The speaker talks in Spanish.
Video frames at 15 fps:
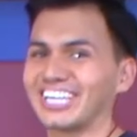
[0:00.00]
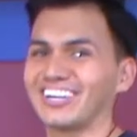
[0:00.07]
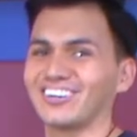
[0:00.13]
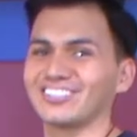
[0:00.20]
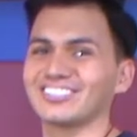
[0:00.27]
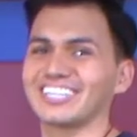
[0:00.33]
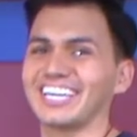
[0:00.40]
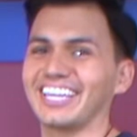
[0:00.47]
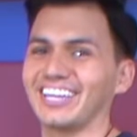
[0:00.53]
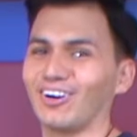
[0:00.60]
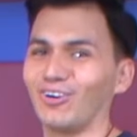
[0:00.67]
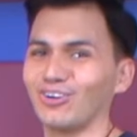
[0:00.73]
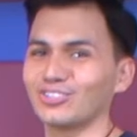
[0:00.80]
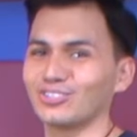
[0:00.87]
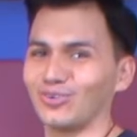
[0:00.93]
hijos que
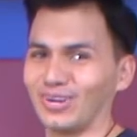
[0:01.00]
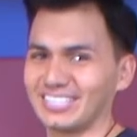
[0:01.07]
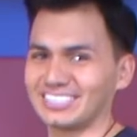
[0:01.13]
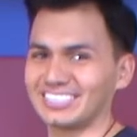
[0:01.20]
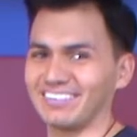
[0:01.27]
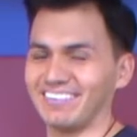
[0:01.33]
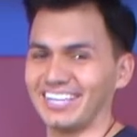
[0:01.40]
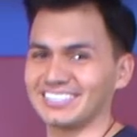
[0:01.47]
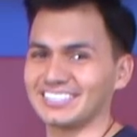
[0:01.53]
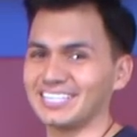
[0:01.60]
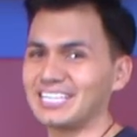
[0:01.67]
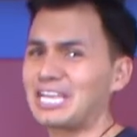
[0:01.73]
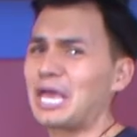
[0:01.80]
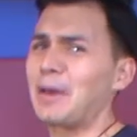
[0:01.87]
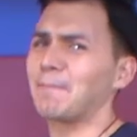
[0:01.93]
dejó Joan
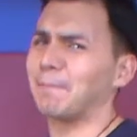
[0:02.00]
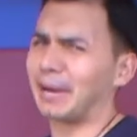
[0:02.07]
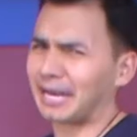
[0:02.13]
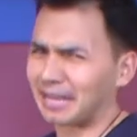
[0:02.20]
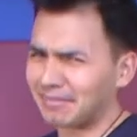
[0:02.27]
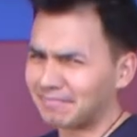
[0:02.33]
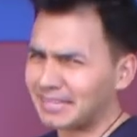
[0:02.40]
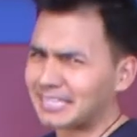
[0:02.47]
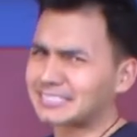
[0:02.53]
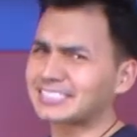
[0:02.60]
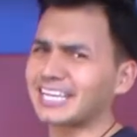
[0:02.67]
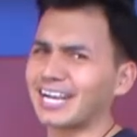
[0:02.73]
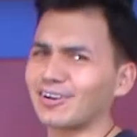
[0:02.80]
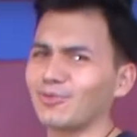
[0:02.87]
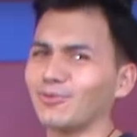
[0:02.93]
Sebastián para ver
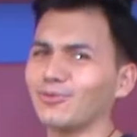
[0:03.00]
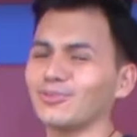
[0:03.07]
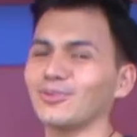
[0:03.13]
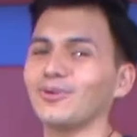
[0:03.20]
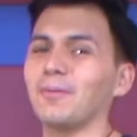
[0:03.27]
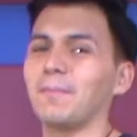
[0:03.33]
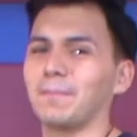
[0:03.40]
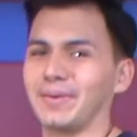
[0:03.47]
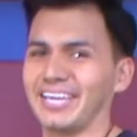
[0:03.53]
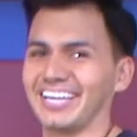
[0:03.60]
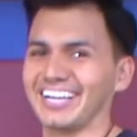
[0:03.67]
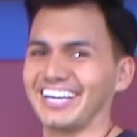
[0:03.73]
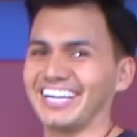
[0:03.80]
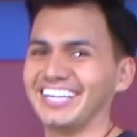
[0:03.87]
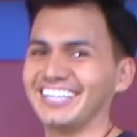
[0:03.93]
si alguno
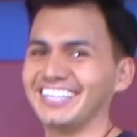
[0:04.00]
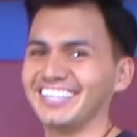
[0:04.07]
pega.